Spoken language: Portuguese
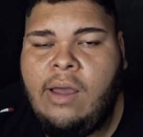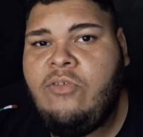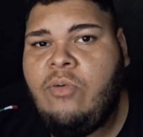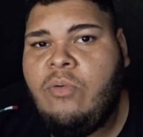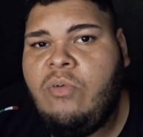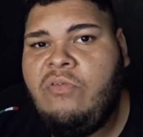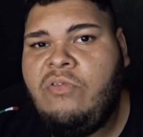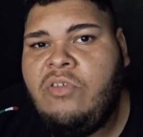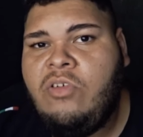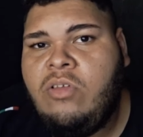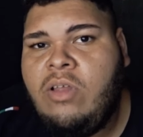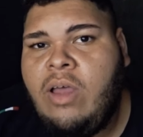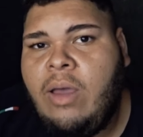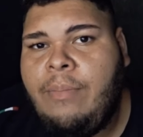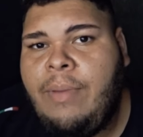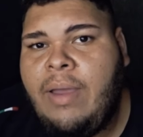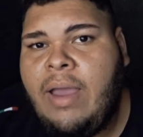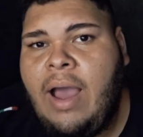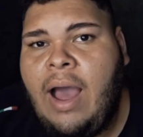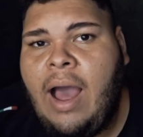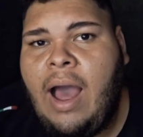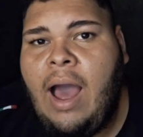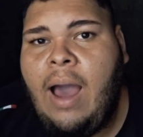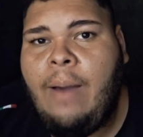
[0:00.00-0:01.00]
Então, o vídeo né, é bem
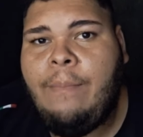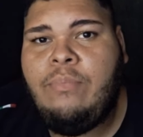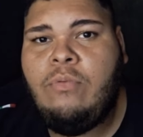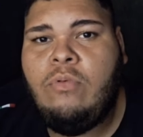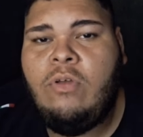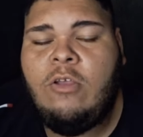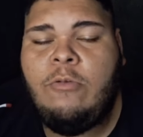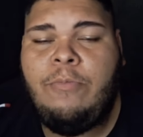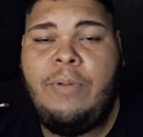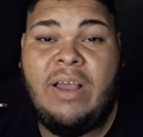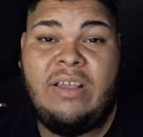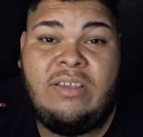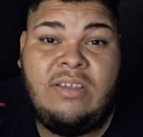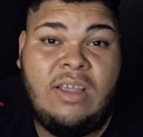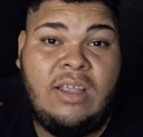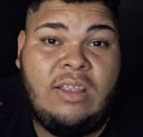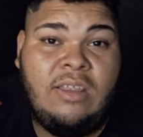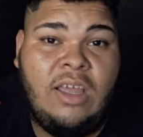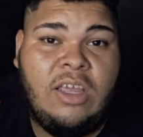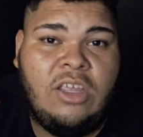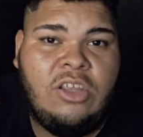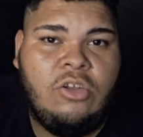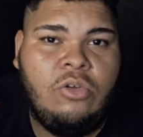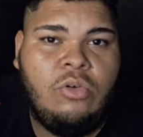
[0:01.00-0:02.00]
rápido, uma né, espero que você tenha
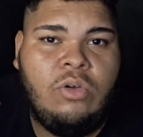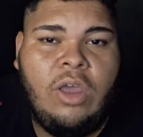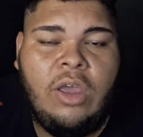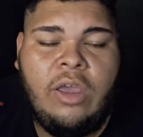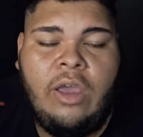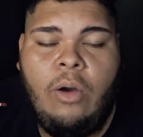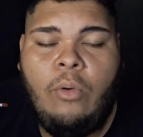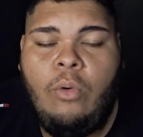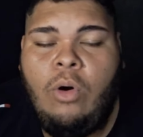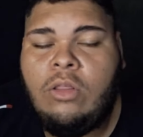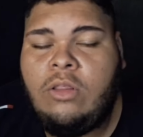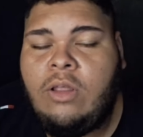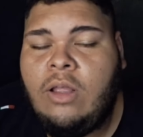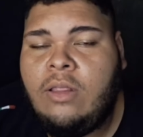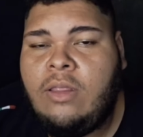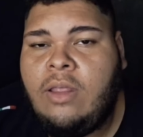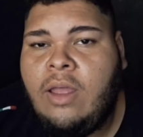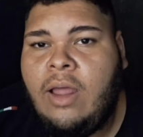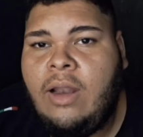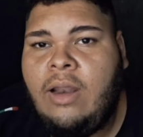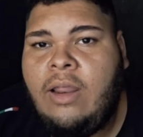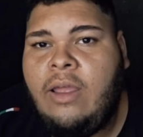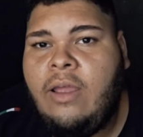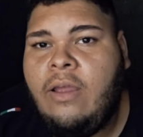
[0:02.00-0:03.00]
entendido o que é o OTT
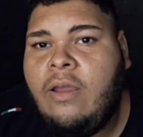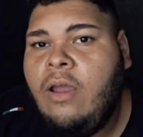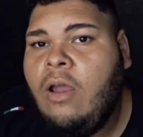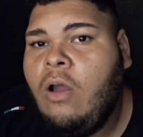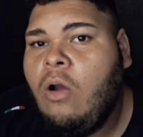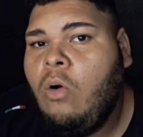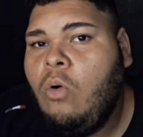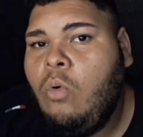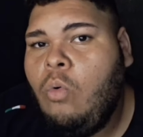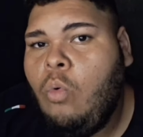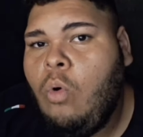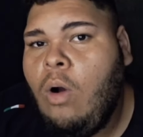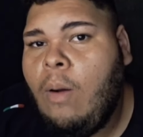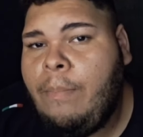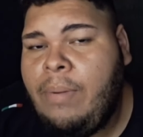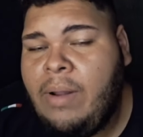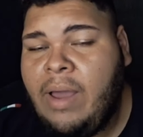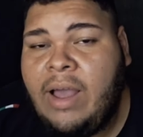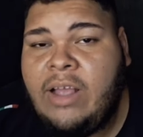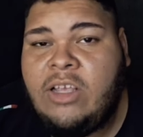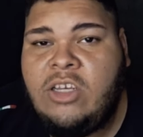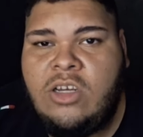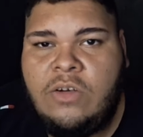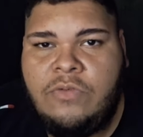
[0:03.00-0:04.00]
ali, o
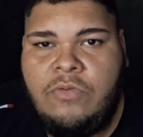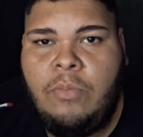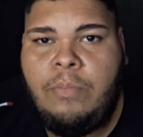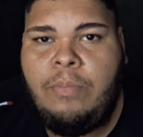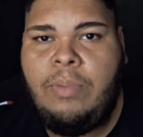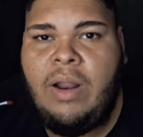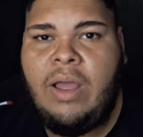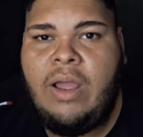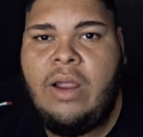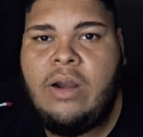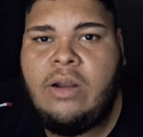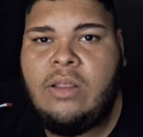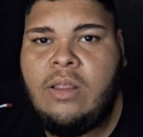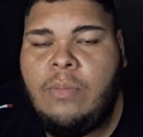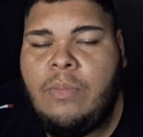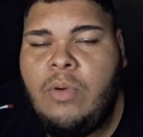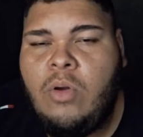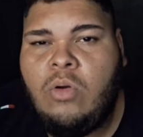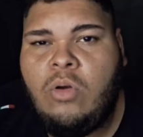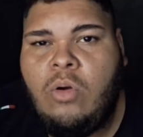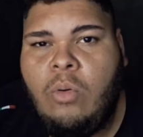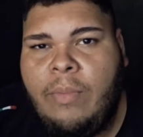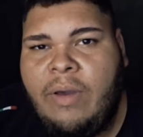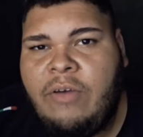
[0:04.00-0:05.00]
aplicativo player, também
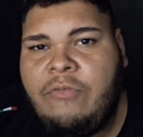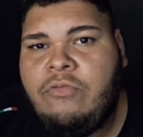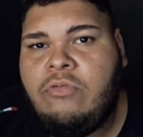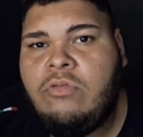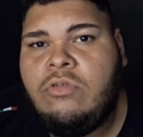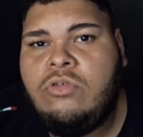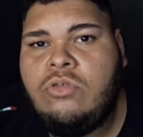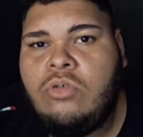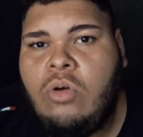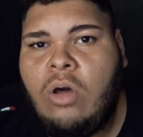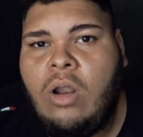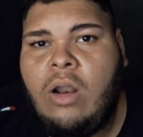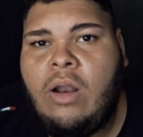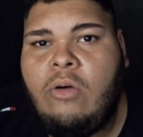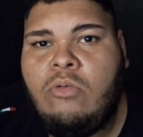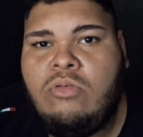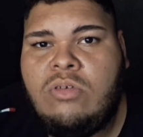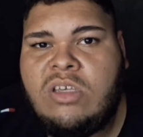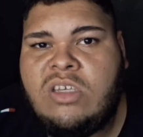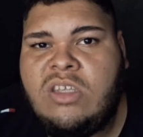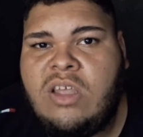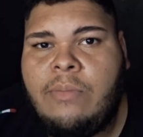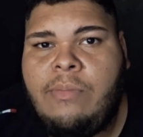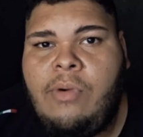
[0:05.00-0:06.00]
como é que funciona né, o
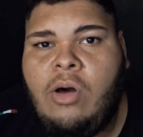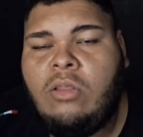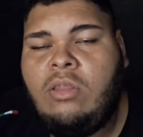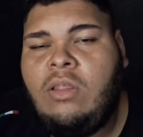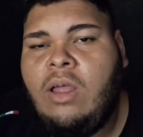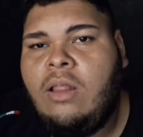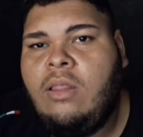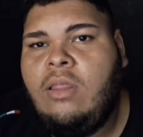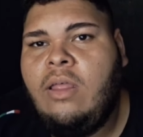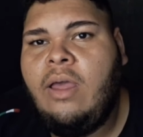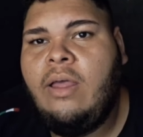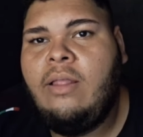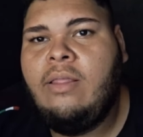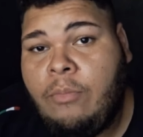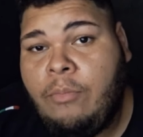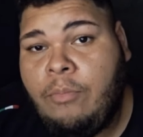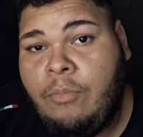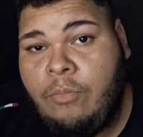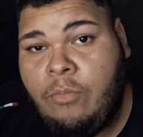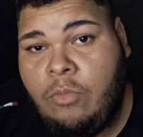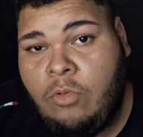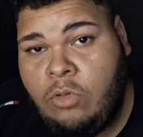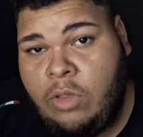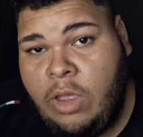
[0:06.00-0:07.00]
sistema OTT.
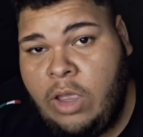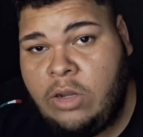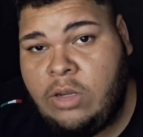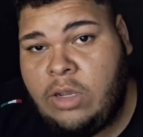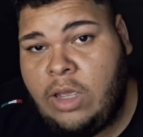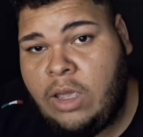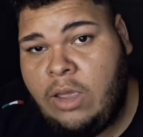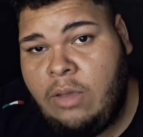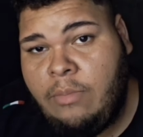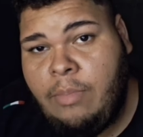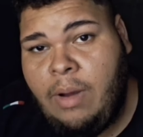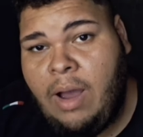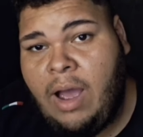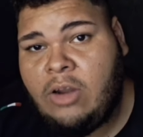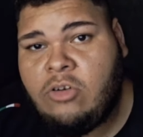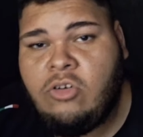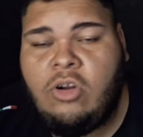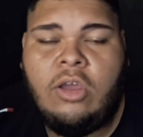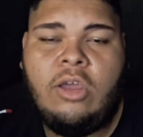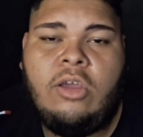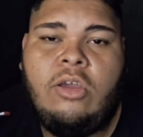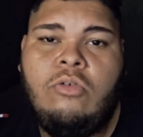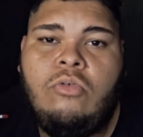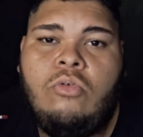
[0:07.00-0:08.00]
Deixa aqui embaixo
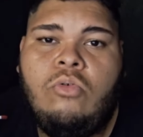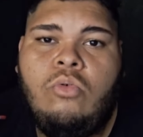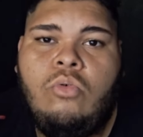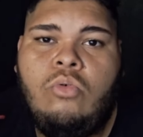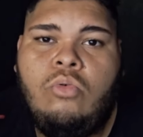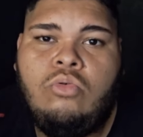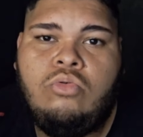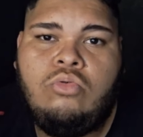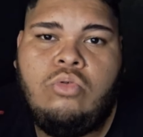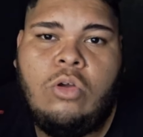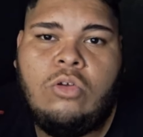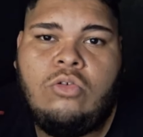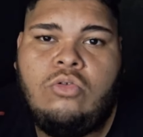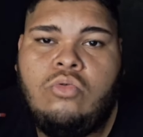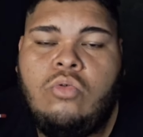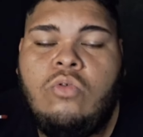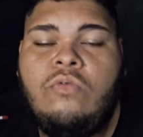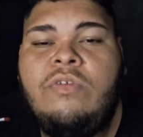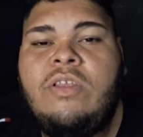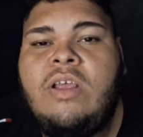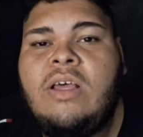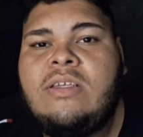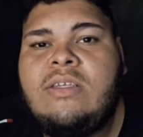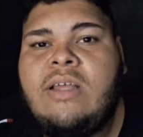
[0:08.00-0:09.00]
aqui o, o suas
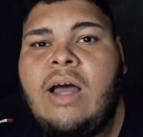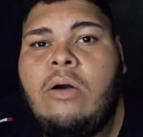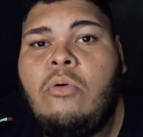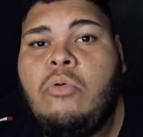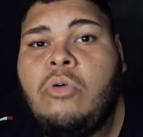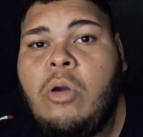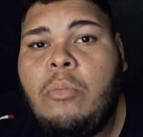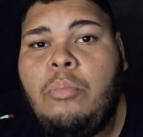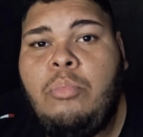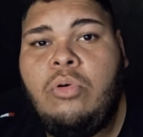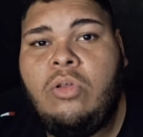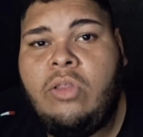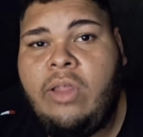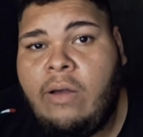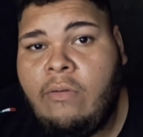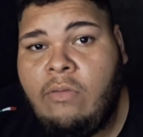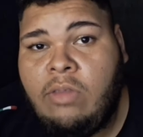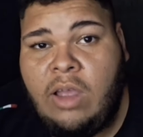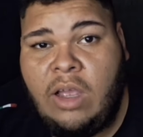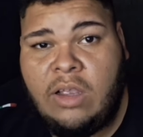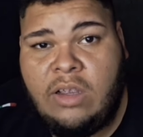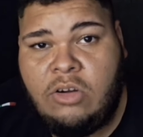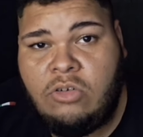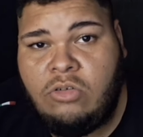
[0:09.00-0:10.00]
dúvidas, tá? O que eu puder, eu
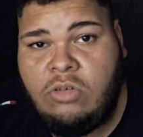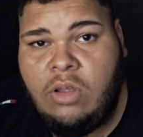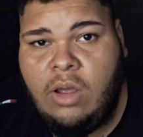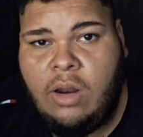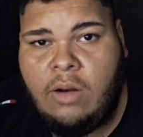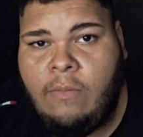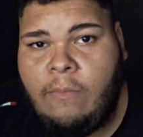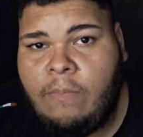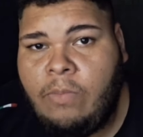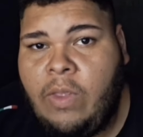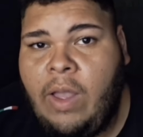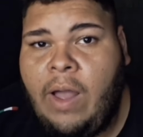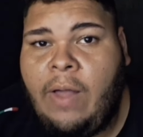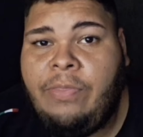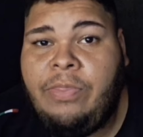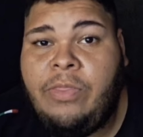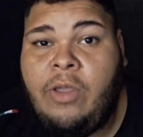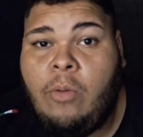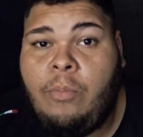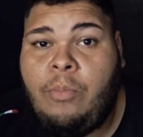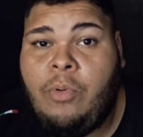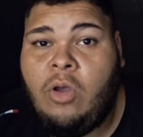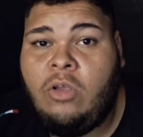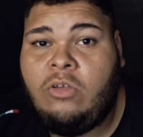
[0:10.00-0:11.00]
estar te ajudando. Até
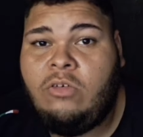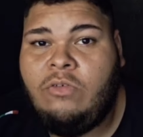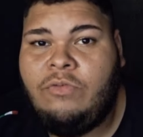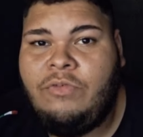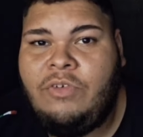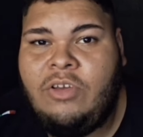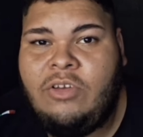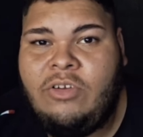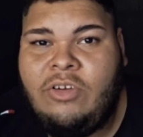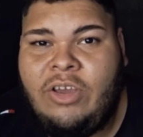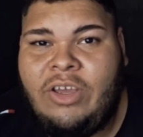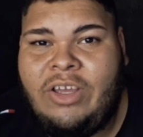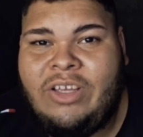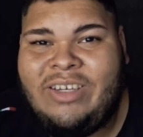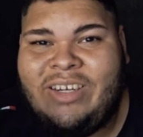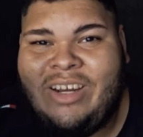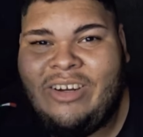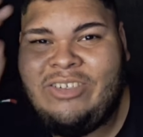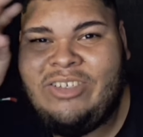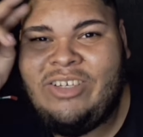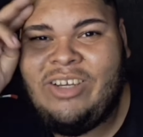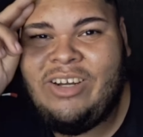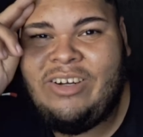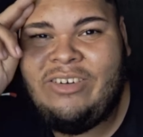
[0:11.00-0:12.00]
o próximo vídeo e
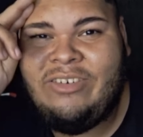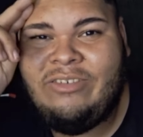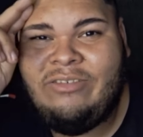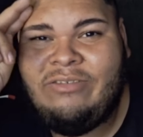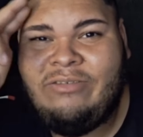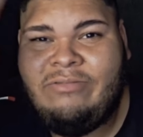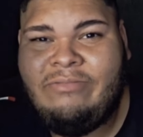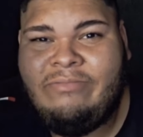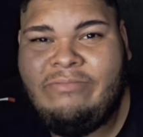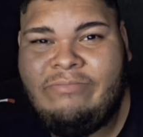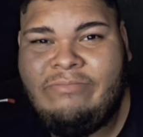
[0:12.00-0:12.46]
tchau, tchau.